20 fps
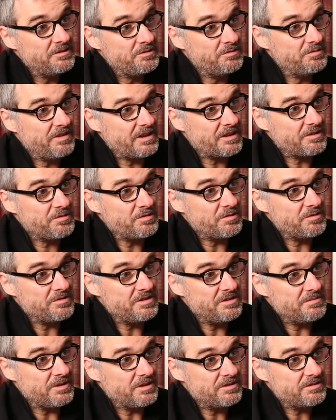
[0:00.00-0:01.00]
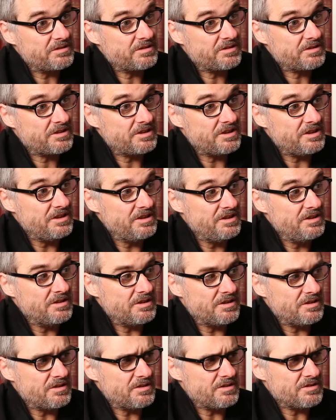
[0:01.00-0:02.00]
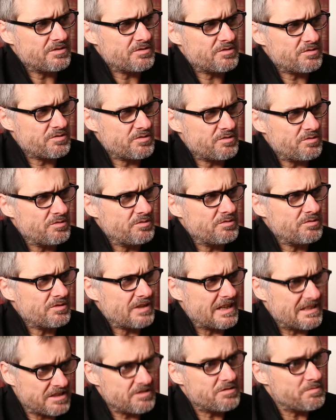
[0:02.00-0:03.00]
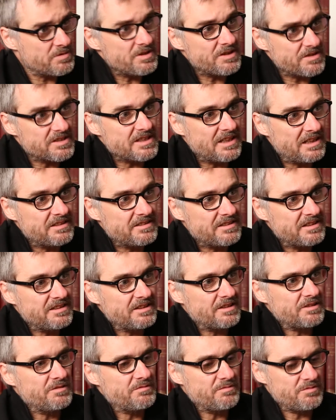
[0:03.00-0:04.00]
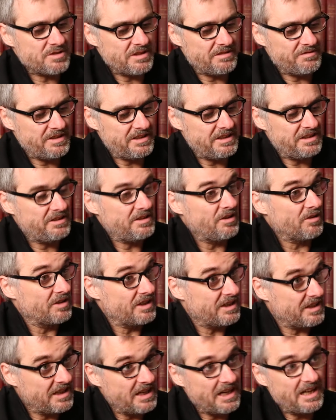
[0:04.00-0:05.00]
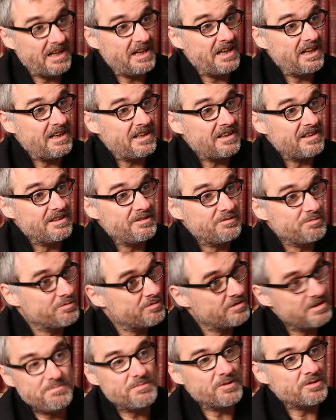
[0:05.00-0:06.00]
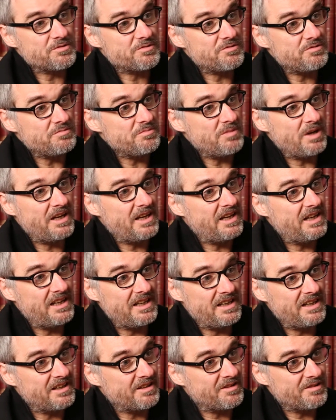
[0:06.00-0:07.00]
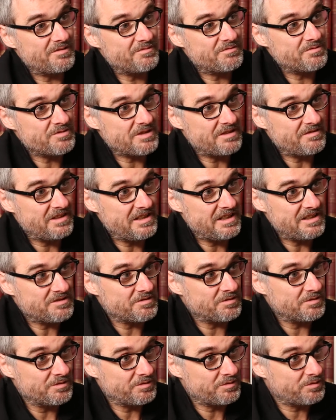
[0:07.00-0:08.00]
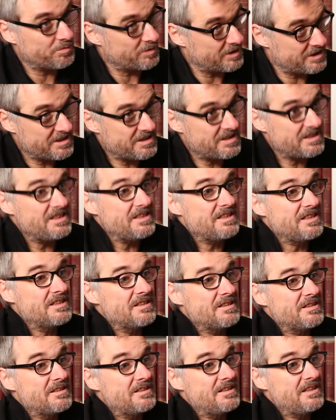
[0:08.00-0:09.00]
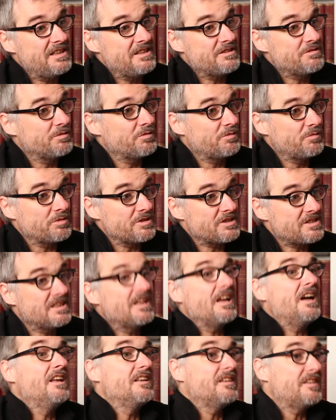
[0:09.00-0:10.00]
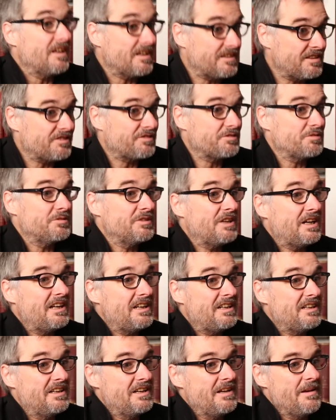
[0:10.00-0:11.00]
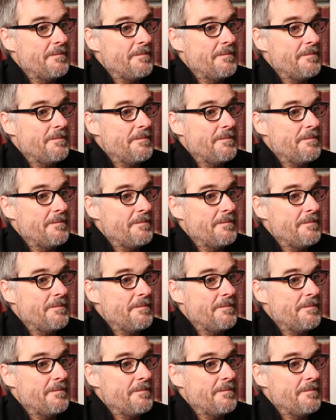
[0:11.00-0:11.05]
d'ouverture le dimanche qui euh, sont assez substantielles. C'est-à-dire que vous avez dans les gares les 12 dimanches du maire, vous avez les zones touristiques, les zones touristiques internationales.